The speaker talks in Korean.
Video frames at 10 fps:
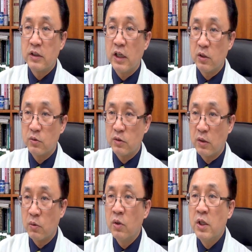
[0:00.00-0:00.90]
작용을
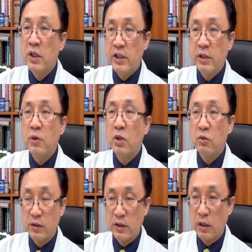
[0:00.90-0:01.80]
하고,
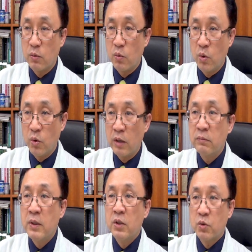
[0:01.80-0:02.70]
심혈관 질환,
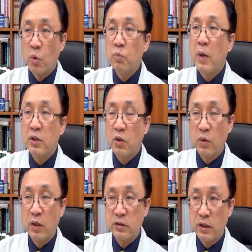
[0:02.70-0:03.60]
고혈압,
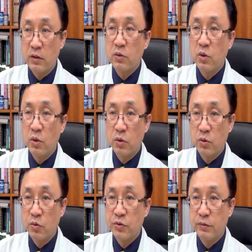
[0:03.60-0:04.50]
동맥경화 등에도
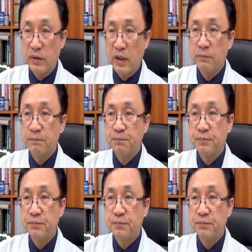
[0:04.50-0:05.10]
좋습니다.